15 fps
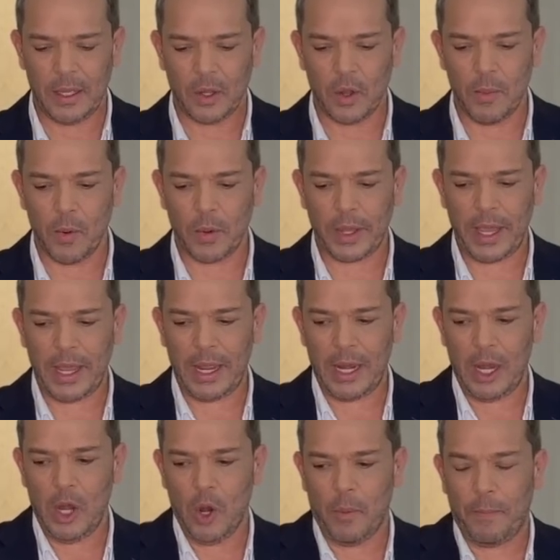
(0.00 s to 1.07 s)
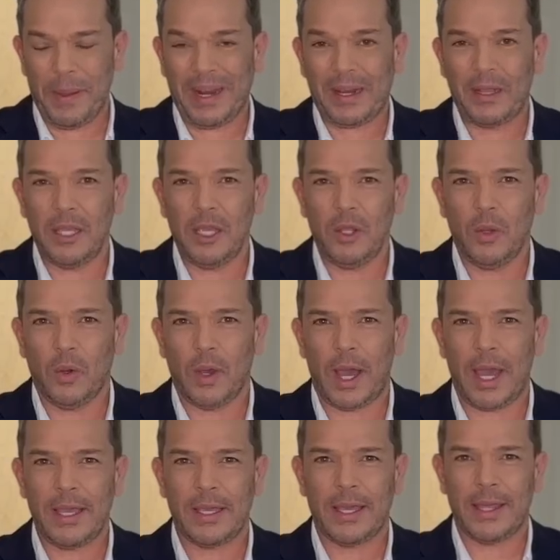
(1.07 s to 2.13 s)
como que lo perdido
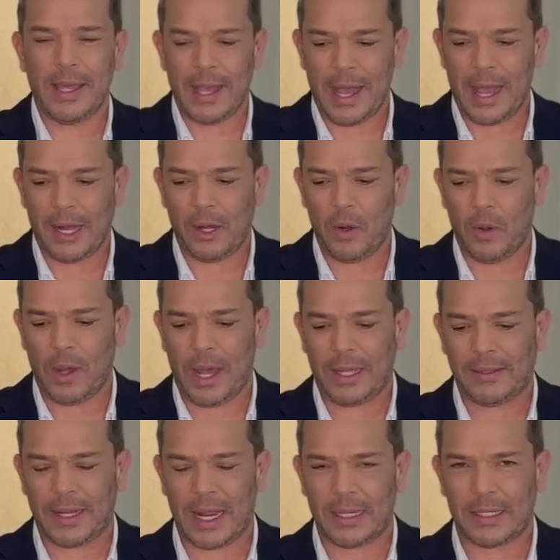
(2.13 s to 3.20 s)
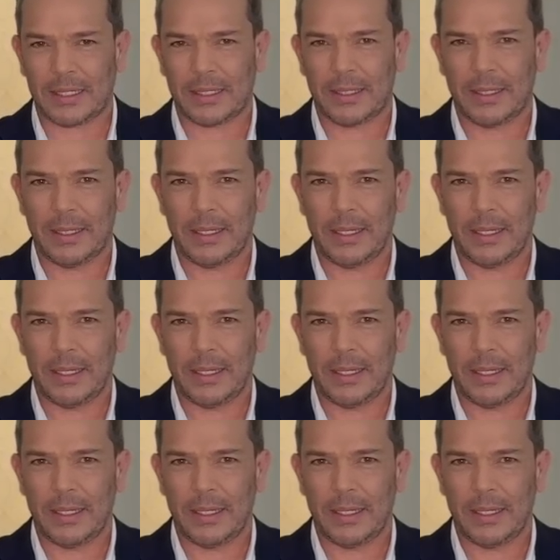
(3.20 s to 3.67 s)
hay que dejarlo atrás.